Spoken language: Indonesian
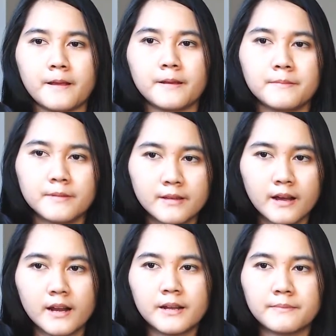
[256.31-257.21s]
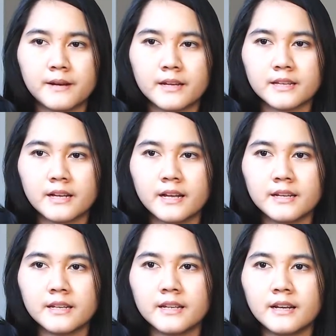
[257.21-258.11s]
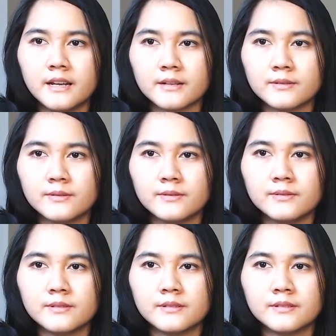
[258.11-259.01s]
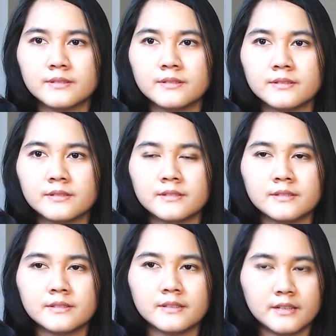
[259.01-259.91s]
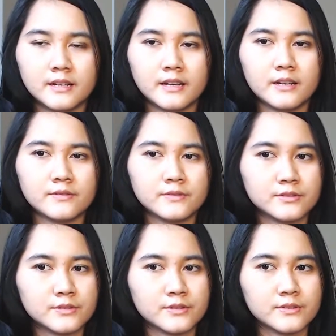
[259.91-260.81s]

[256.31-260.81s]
ini bisa kalian praktekkan di lagu I love you so